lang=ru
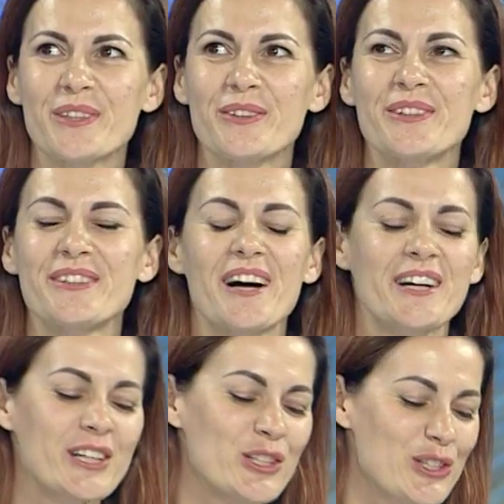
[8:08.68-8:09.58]
Э,
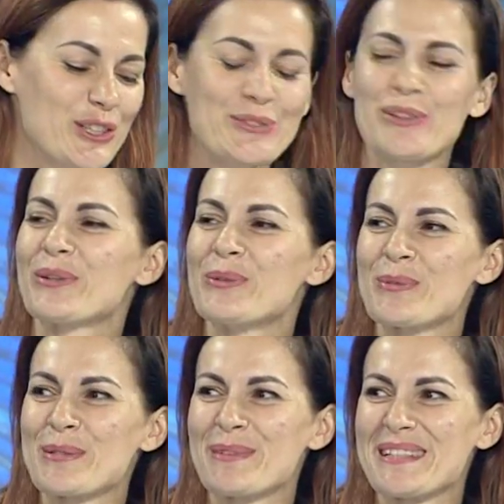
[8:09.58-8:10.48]
ограничены в каком
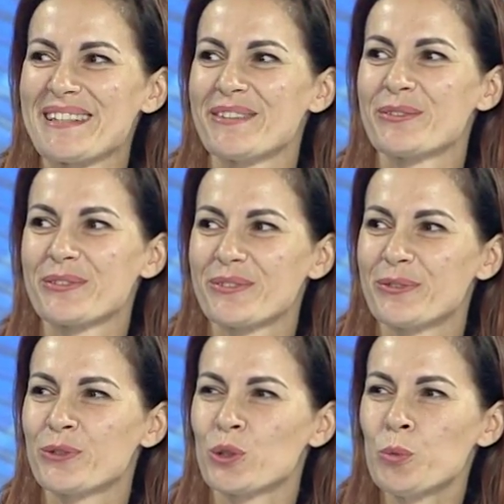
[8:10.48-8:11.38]
смысле?
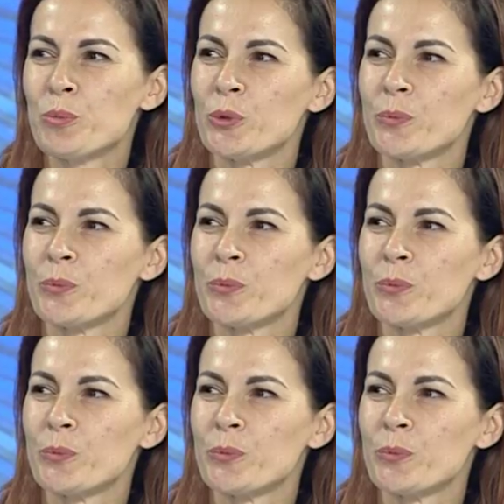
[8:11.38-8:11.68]
В, сколько,